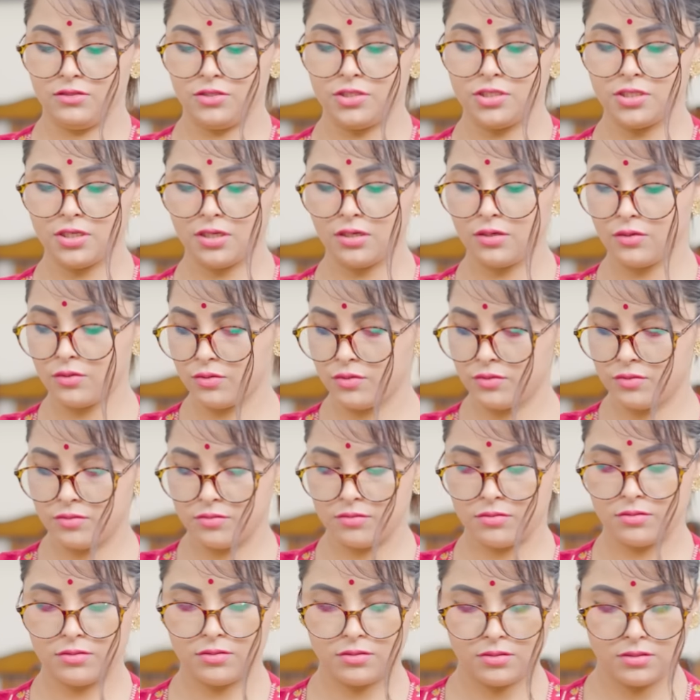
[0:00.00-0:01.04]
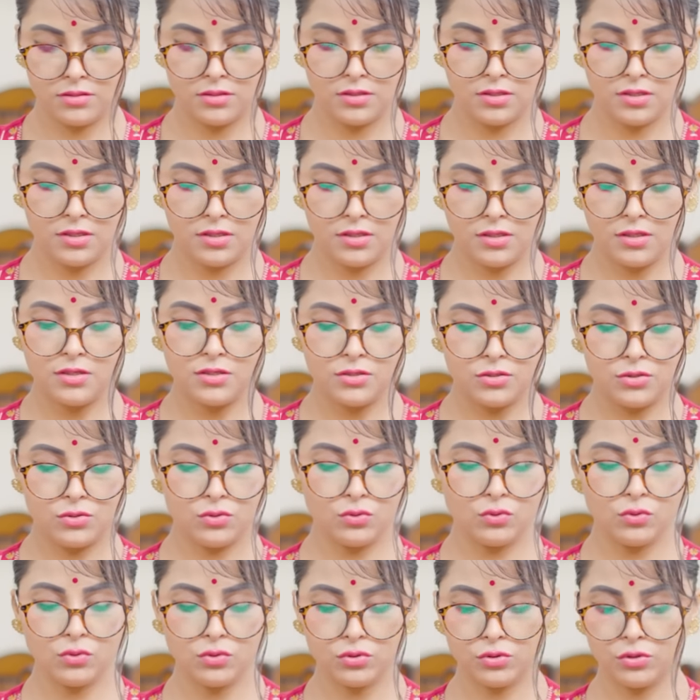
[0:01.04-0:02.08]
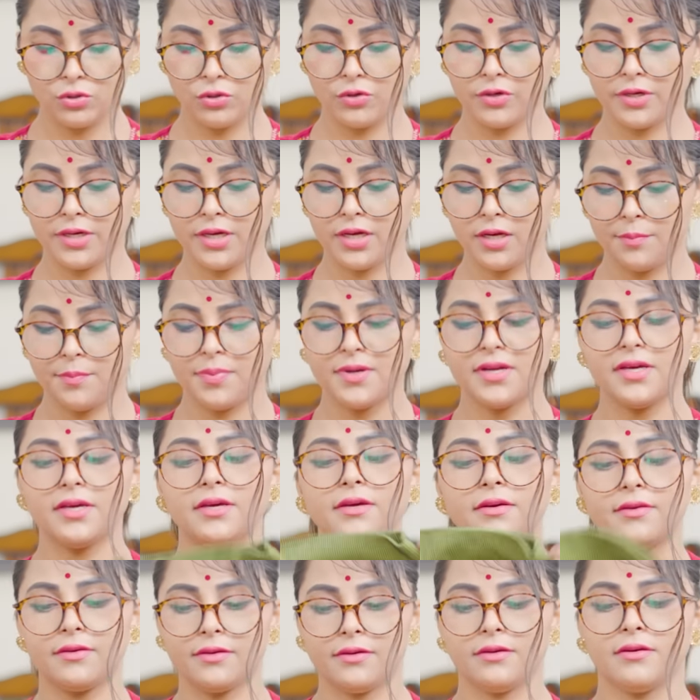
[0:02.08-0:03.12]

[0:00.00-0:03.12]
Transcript: चलो सूख तो गए कपड़े